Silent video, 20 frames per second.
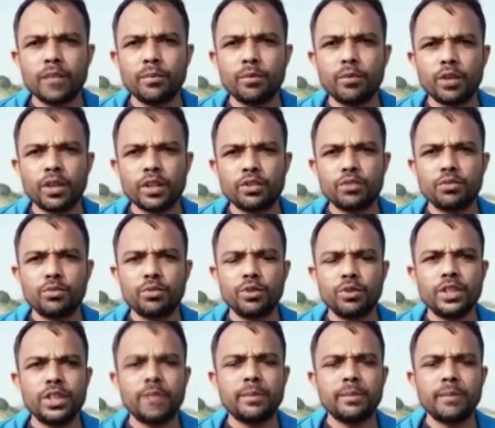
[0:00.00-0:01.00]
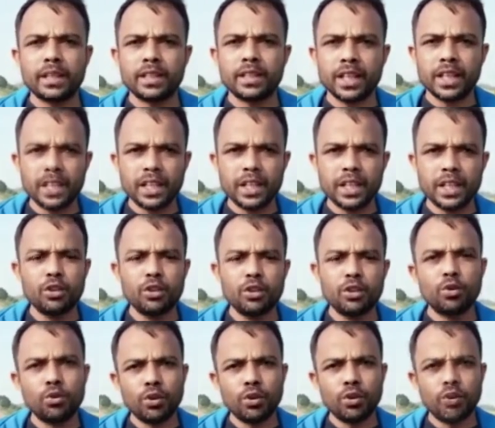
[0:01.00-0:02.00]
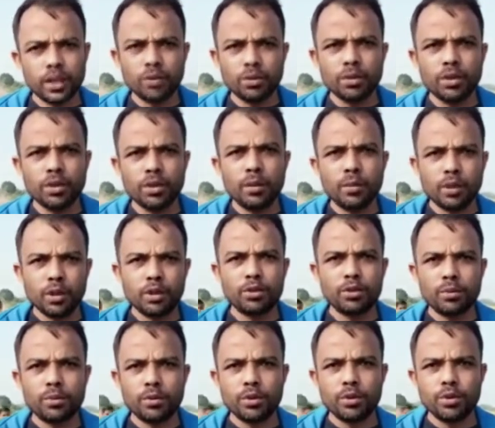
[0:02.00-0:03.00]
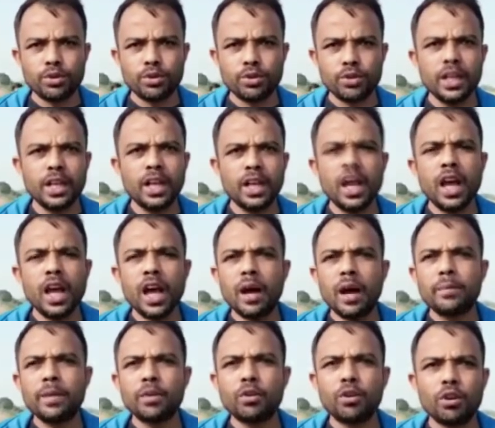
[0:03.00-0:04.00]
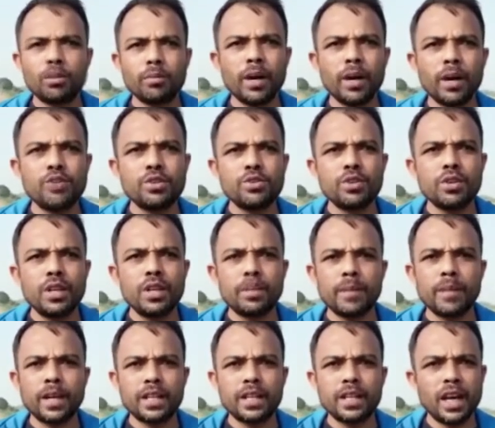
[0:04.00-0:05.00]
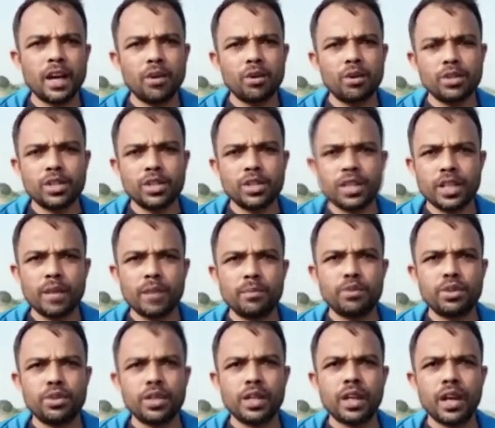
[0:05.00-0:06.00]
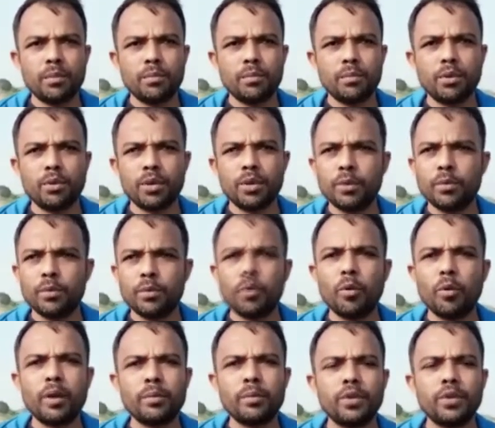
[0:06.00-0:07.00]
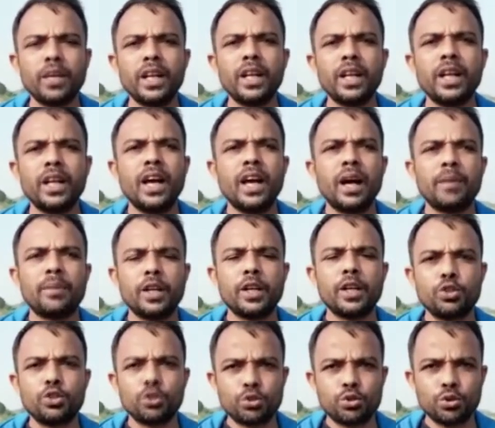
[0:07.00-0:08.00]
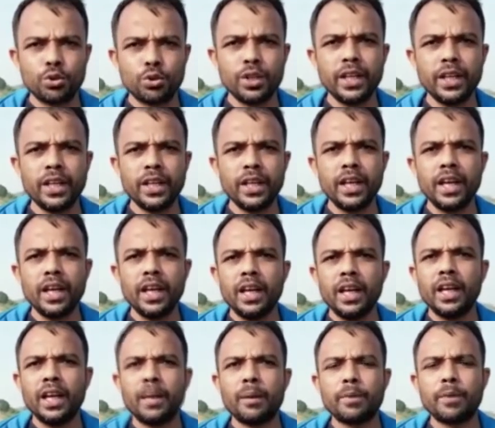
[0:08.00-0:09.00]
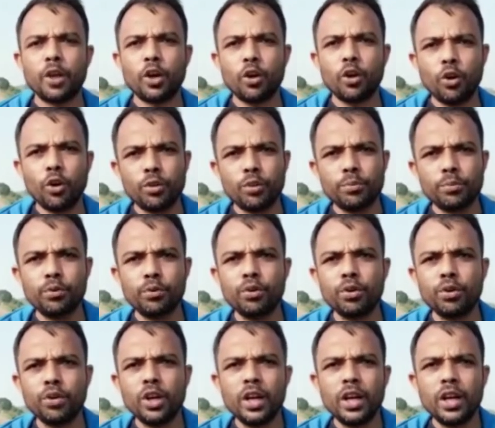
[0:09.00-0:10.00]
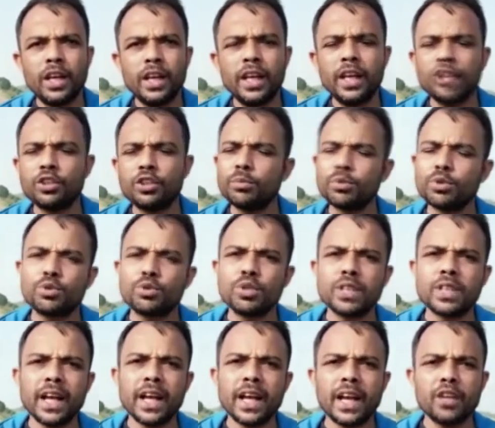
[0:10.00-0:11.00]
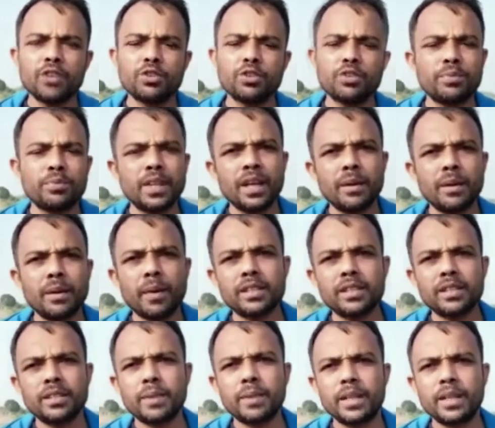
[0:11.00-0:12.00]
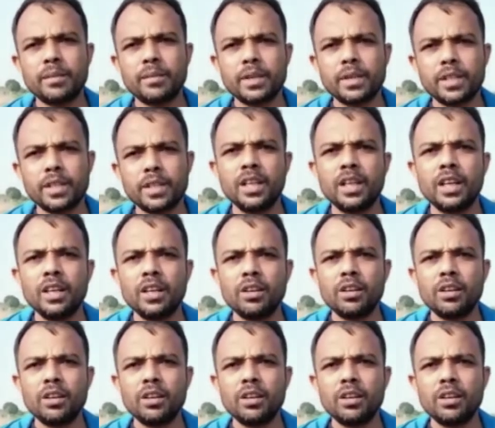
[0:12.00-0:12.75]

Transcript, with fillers: সালে বন্যার সময় যে বাদটা কেটে গেছিলো নুনাতোর মানন্দপুর অঞ্চলে আপনার খরবা অঞ্চলে আপনার দিয়াগঞ্জ ইসলামপুর থেকে আরম্ভ করে ভগবানপুরের আপনার যোতচণ্ডী আপনার নয়নপুর এই সমস্ত জায়গায় সব থেকে বাদের বেশি